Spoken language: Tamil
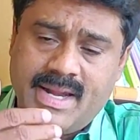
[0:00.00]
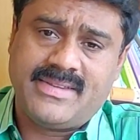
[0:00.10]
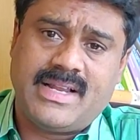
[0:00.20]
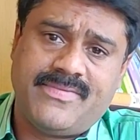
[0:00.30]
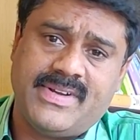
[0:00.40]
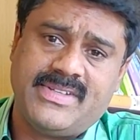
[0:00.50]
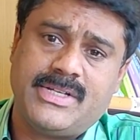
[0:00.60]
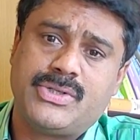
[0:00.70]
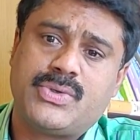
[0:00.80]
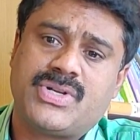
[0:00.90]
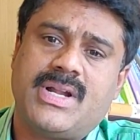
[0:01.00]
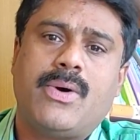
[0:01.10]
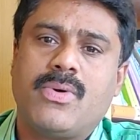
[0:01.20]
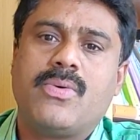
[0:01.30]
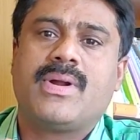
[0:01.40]
இன்றைக்கி செல்ஃப் ஃபைனான்சிங் இன்ஸ்டியூஷன்
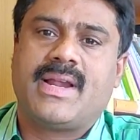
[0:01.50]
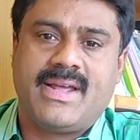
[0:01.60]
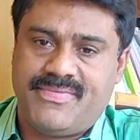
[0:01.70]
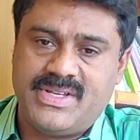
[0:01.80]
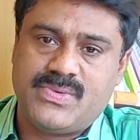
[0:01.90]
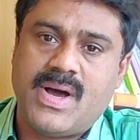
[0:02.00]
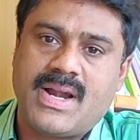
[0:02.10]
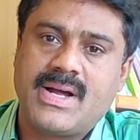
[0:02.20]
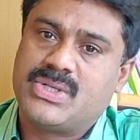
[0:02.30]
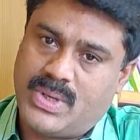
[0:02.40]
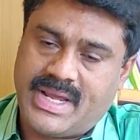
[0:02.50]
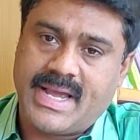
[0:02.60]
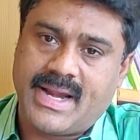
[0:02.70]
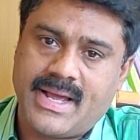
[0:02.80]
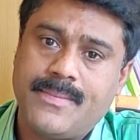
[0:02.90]
அவங்கவுங்க நிறைய ஃபீஸ் வாங்குறாங்கன்னு சொல்லி
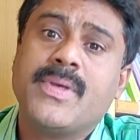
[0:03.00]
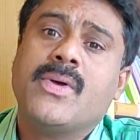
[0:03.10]
கேட்குறாங்க